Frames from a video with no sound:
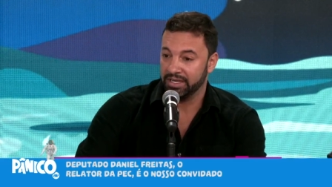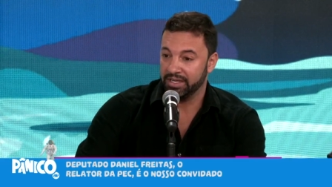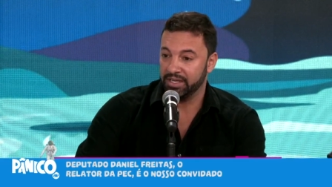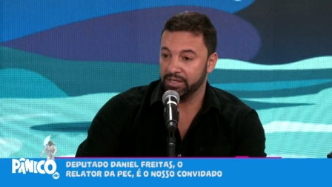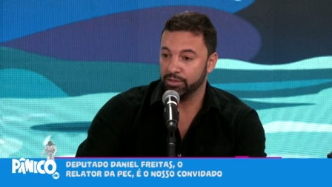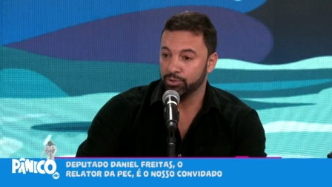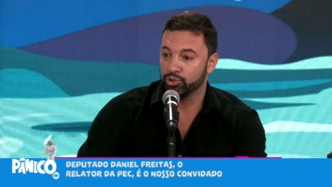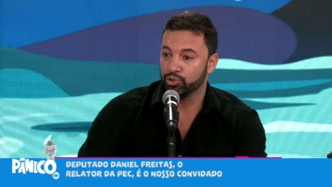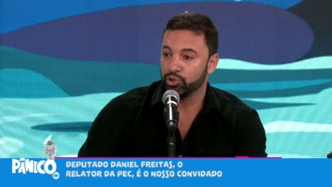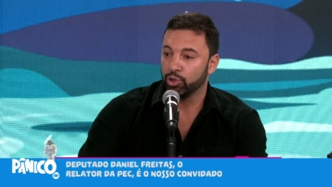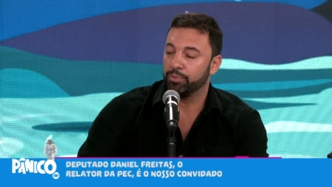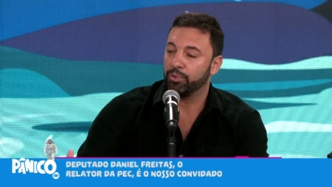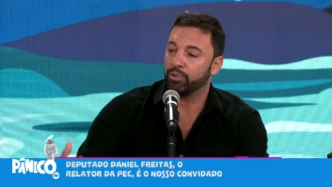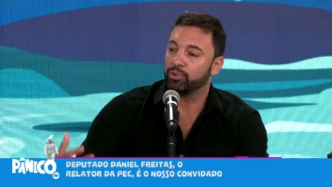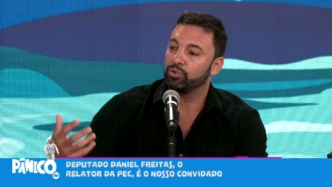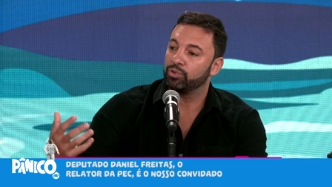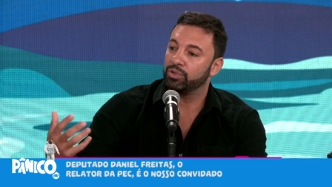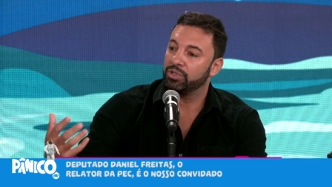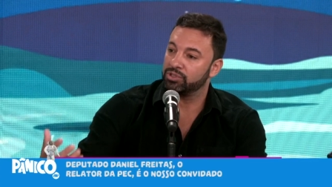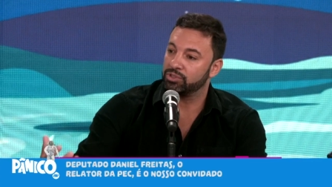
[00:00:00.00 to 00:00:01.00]
e nos
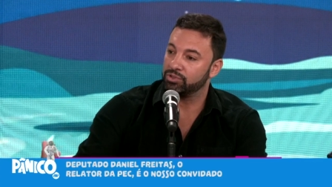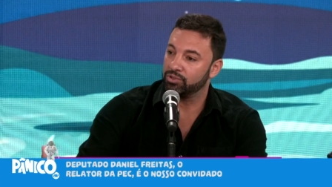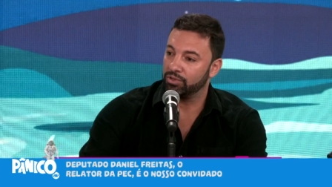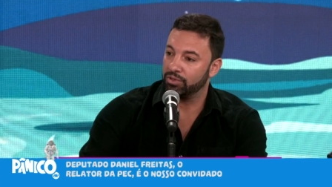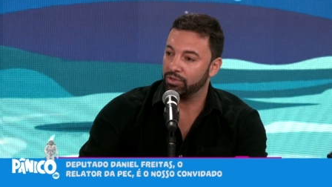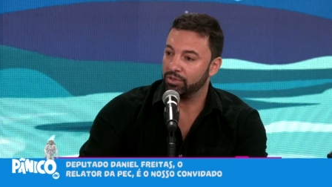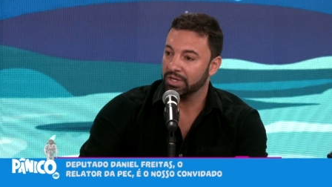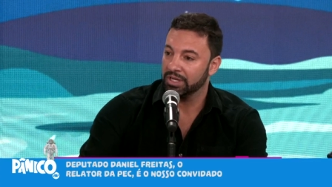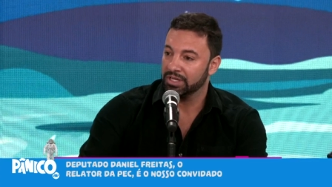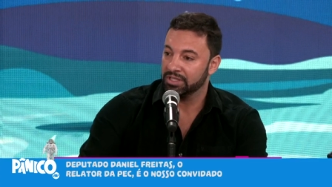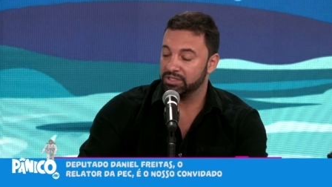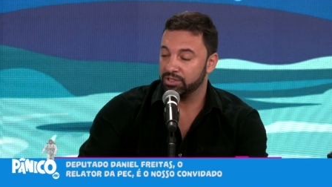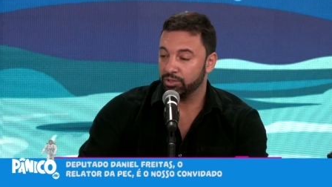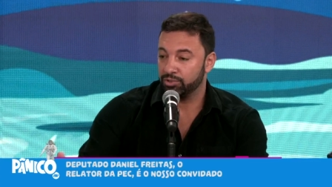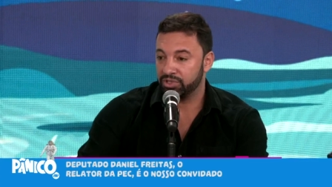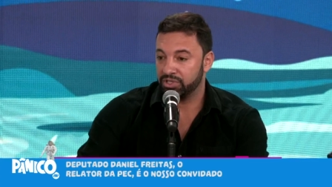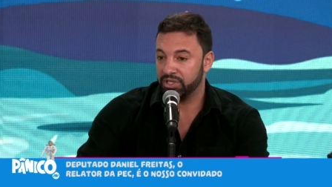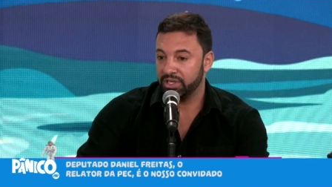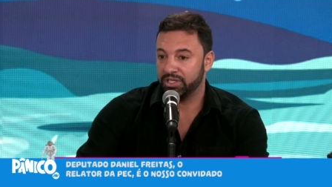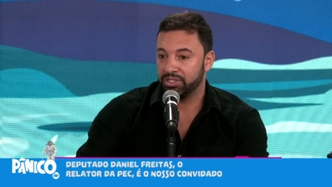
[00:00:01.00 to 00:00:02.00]
oportunizou dizer
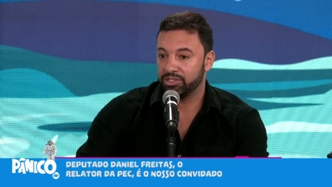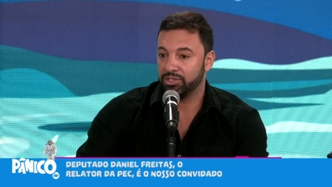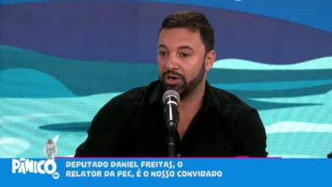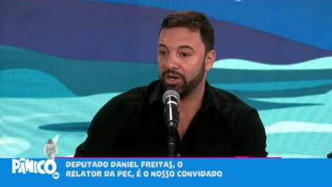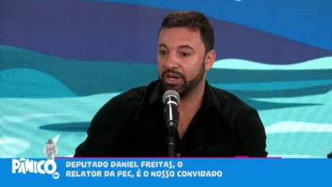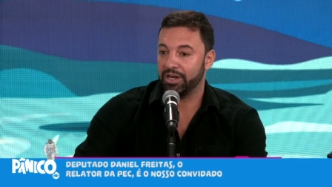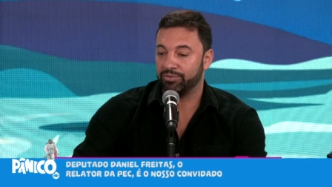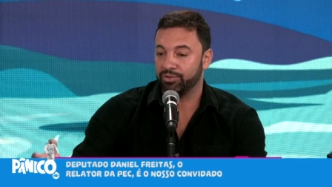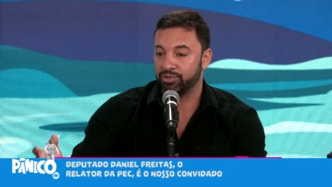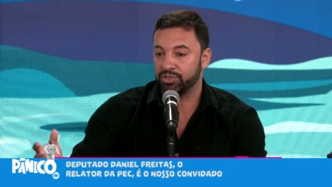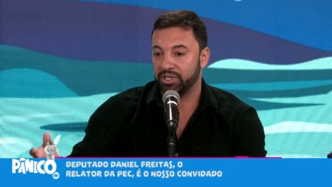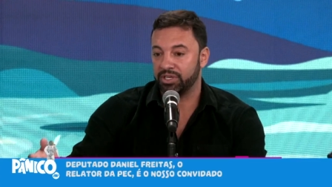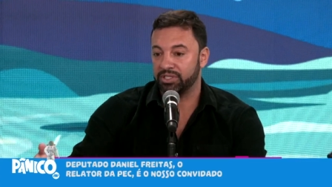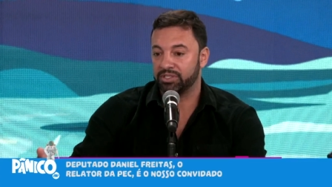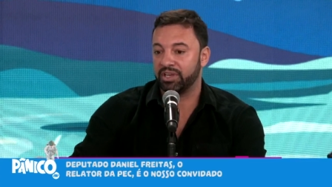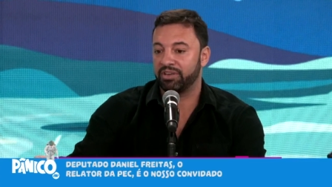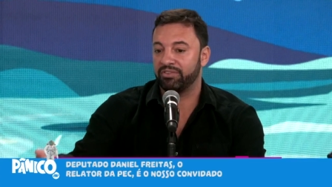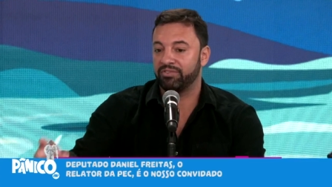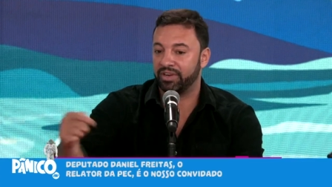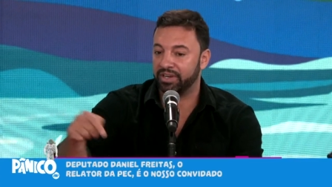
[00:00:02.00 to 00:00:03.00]
o seguinte olha
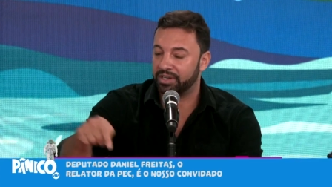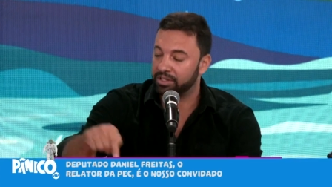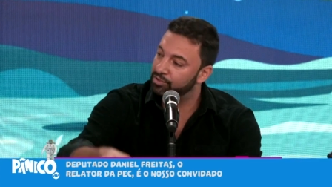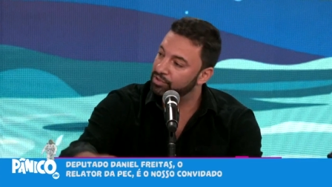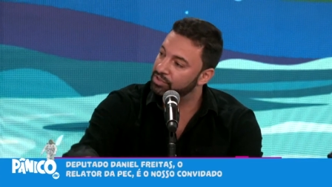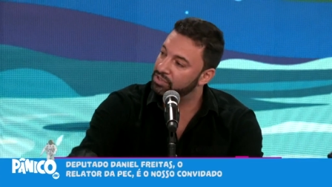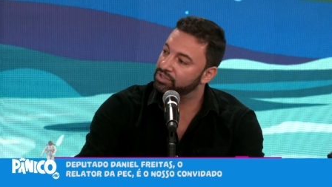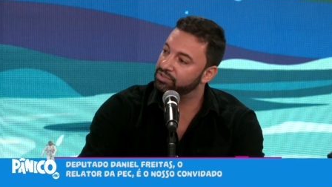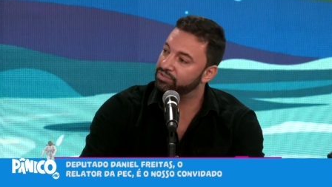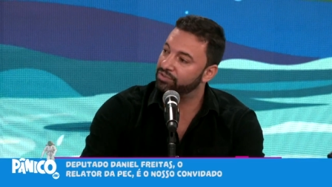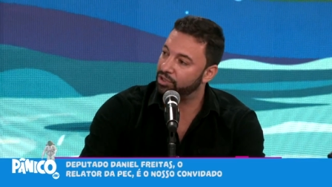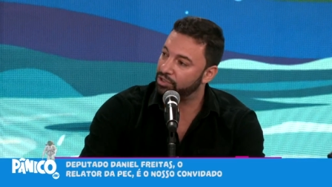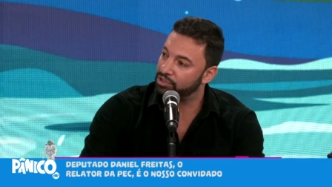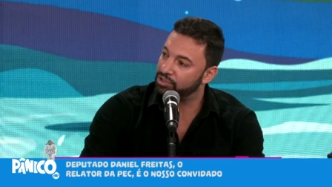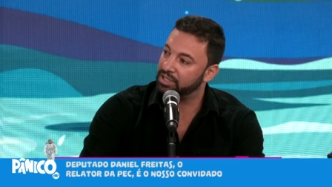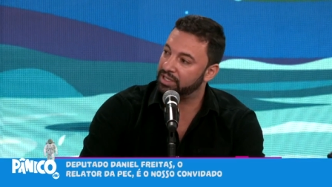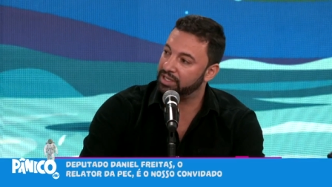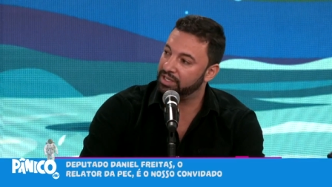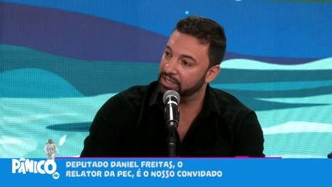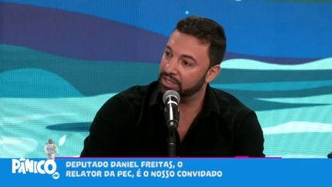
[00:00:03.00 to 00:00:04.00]
vocês revertam esses
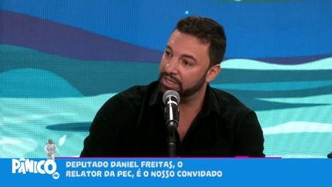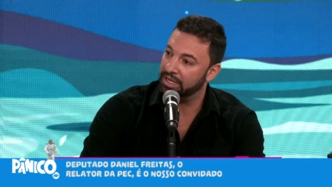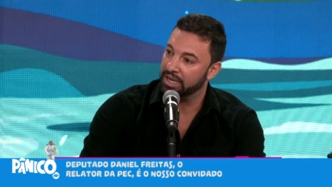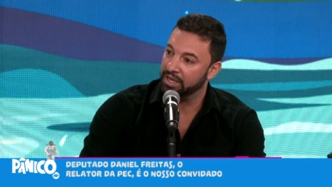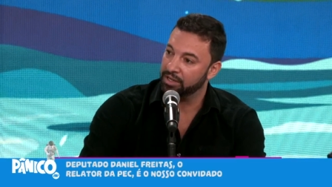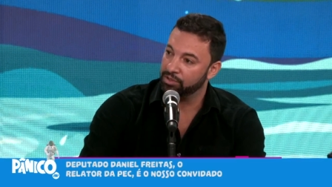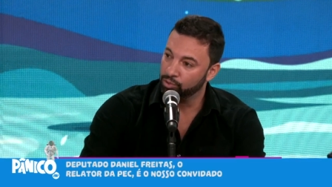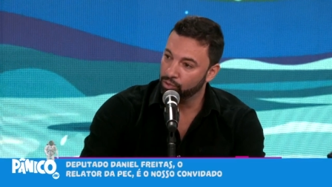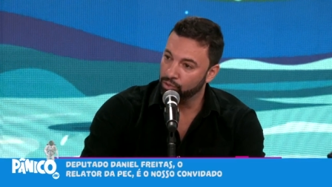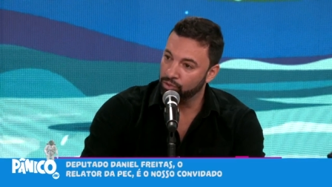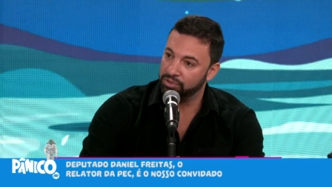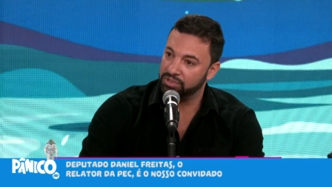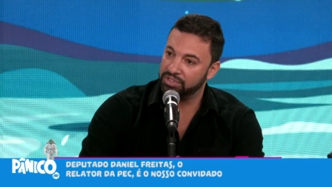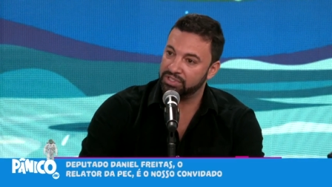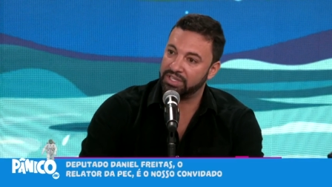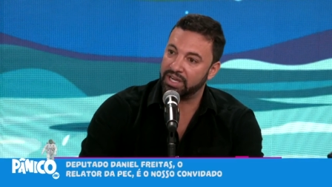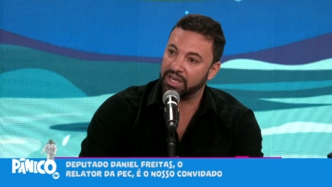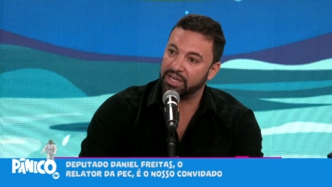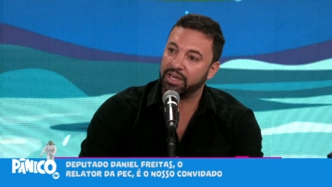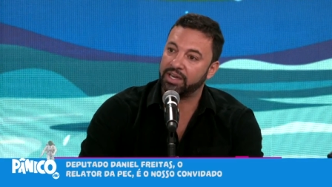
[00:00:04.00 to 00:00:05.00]
votos aqui no
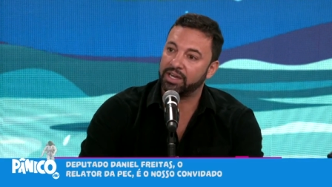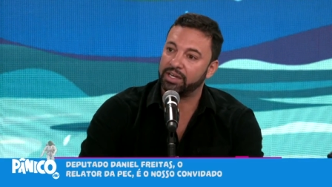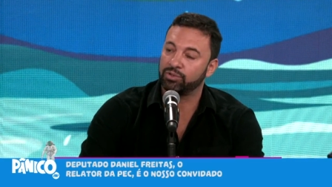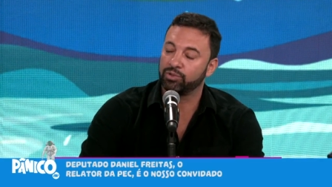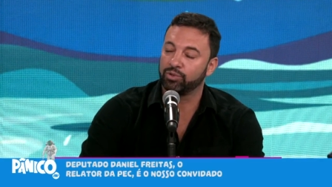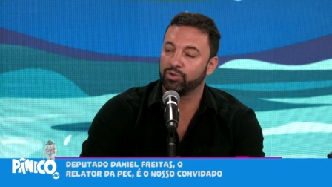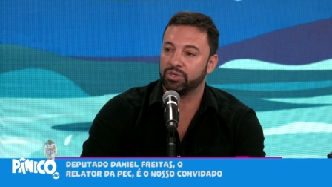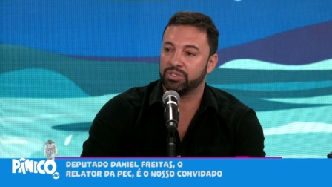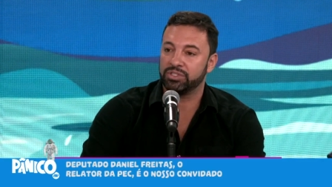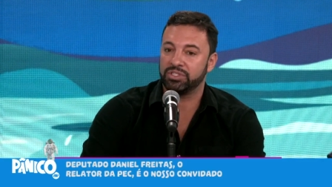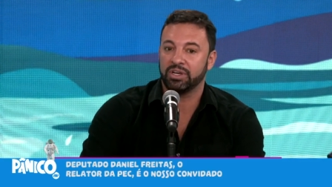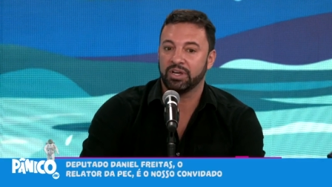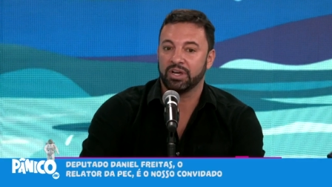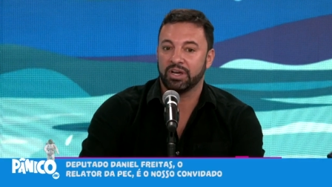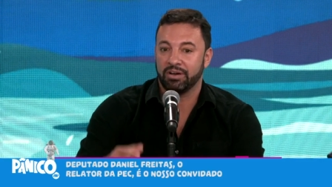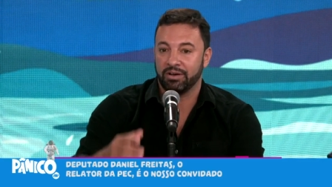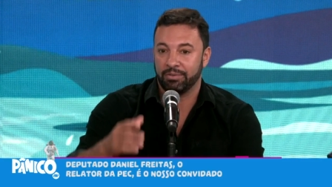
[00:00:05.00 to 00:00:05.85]
destaque 14